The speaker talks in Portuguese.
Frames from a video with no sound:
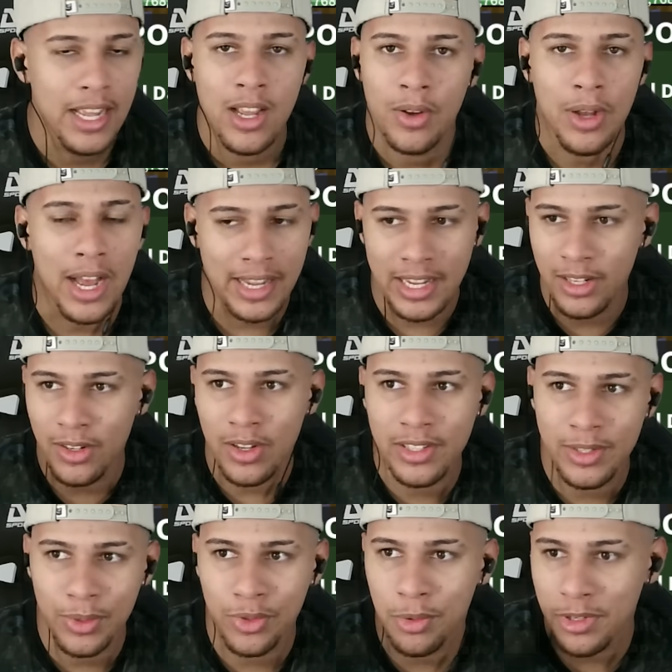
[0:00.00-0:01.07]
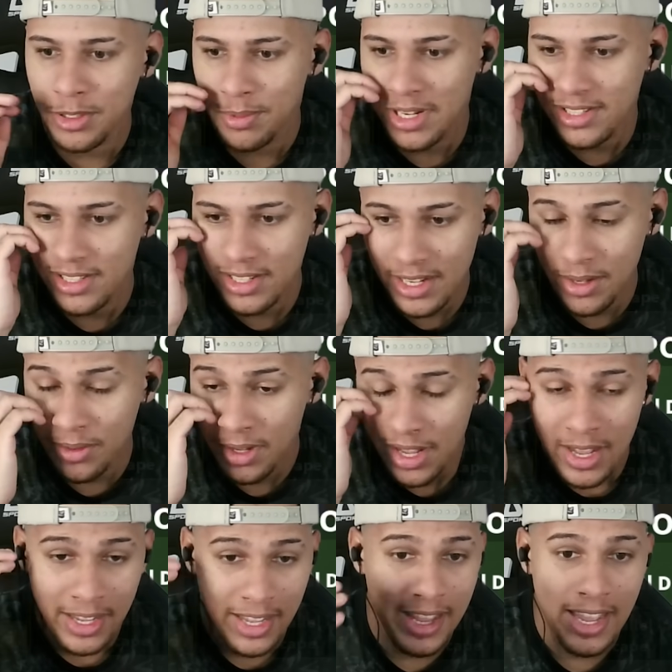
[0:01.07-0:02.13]
Aqui nós youtubers brasileiros
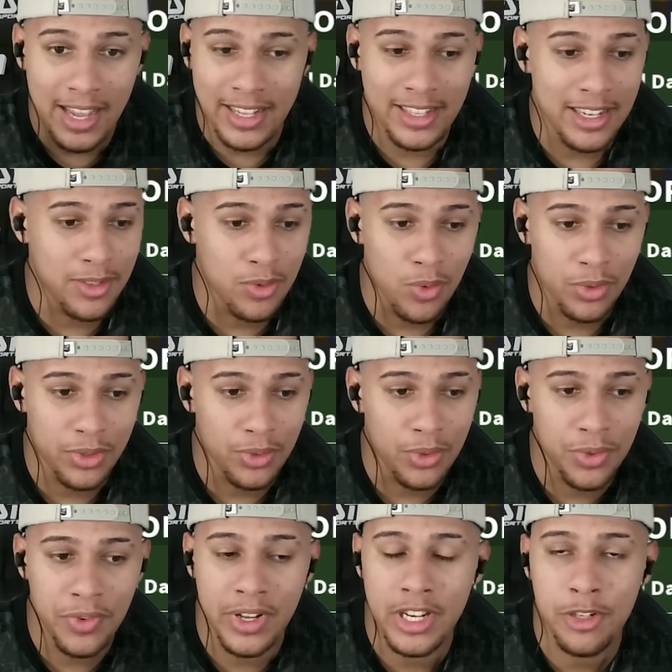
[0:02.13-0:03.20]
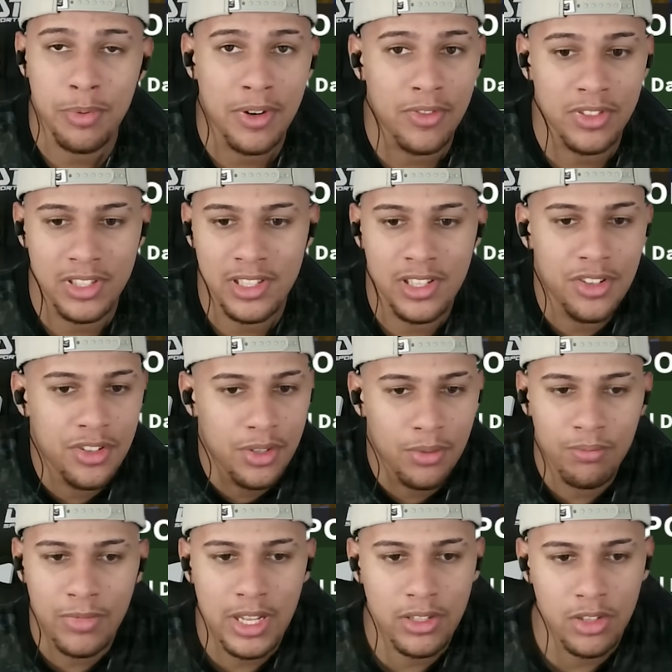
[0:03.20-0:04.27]
que quer trazer um conteúdo diferente para vocês, a gente não tem essa